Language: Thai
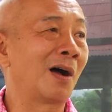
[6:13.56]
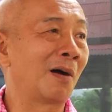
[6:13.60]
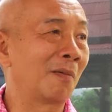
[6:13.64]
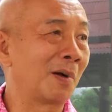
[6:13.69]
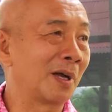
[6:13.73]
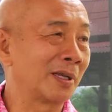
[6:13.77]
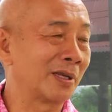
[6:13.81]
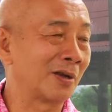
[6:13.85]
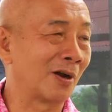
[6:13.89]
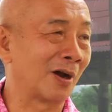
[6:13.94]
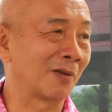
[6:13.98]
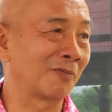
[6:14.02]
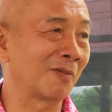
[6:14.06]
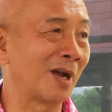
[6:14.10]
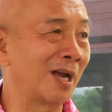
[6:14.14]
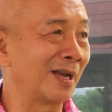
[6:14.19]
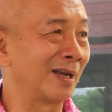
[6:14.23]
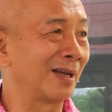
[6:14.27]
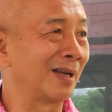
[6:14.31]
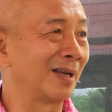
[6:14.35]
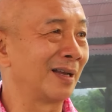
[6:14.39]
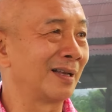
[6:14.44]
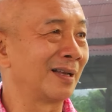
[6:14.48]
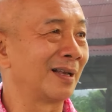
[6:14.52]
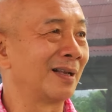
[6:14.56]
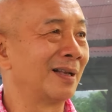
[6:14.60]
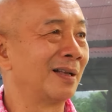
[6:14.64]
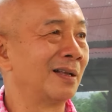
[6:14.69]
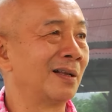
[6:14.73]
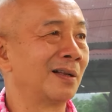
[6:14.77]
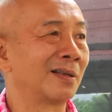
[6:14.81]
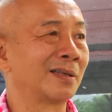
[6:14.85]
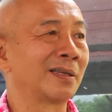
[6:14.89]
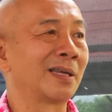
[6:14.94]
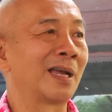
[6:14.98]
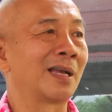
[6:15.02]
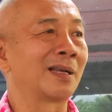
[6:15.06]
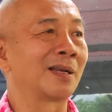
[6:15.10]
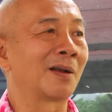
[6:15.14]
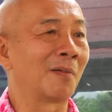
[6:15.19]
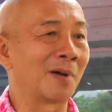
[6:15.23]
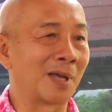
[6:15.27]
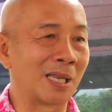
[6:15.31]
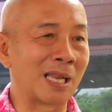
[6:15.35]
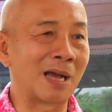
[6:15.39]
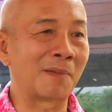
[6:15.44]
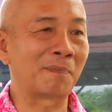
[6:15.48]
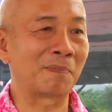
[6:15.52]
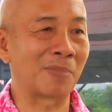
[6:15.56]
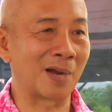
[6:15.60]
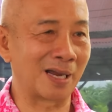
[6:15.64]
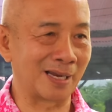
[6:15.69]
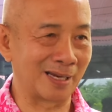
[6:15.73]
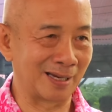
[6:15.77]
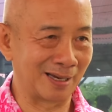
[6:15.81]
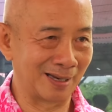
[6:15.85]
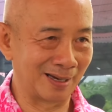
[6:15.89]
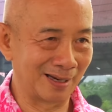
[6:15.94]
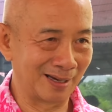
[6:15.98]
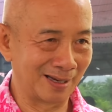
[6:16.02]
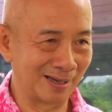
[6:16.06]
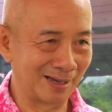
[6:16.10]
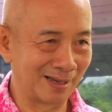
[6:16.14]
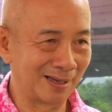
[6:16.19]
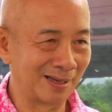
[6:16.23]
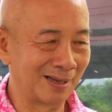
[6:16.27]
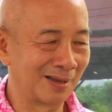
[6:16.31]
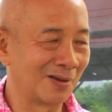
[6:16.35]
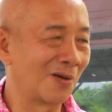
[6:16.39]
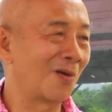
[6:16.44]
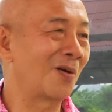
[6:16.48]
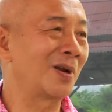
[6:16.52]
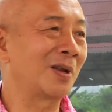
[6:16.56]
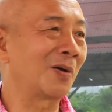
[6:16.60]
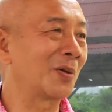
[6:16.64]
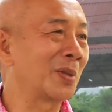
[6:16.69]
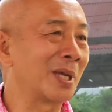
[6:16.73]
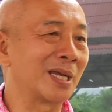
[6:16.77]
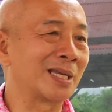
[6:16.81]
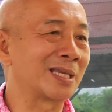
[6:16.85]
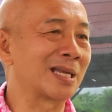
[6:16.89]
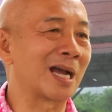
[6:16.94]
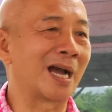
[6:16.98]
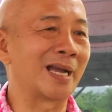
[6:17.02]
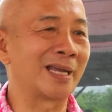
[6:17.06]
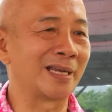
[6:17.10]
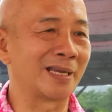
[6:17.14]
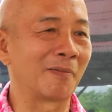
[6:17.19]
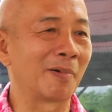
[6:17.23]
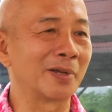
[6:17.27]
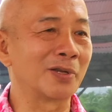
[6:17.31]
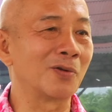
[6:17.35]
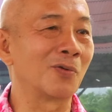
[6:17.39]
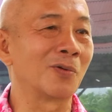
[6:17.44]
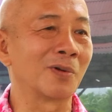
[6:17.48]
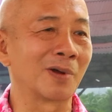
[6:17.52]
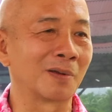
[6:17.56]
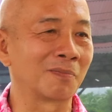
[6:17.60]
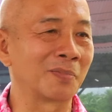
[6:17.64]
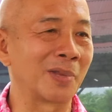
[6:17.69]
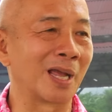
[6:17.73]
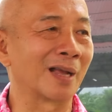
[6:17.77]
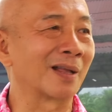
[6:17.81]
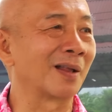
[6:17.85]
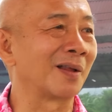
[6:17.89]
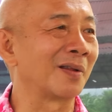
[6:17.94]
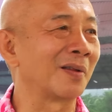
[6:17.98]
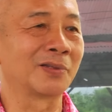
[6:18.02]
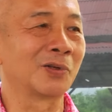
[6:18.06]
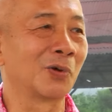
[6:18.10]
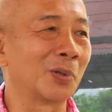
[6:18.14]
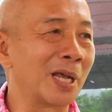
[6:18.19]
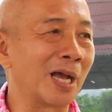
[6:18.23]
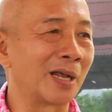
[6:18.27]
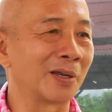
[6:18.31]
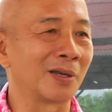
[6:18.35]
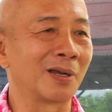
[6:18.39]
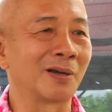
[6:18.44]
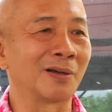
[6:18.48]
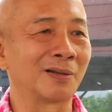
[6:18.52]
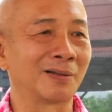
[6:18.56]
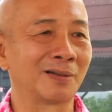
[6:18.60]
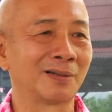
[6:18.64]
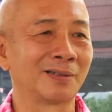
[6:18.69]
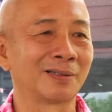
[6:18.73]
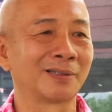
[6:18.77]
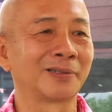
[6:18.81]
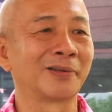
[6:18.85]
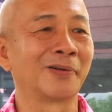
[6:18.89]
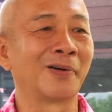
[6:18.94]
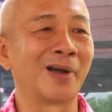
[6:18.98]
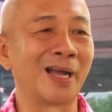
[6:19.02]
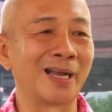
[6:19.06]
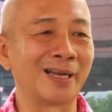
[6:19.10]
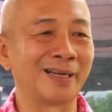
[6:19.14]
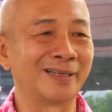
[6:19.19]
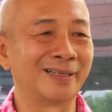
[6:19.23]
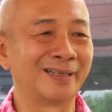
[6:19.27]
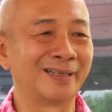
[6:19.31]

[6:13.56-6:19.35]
เอามาหยอดไว้เย็นก็มารับไป โอ้เราดีใจ อย่ามายุ่งกับเด็กเลยอยู่เนี่ยเดี๋ยวดูให้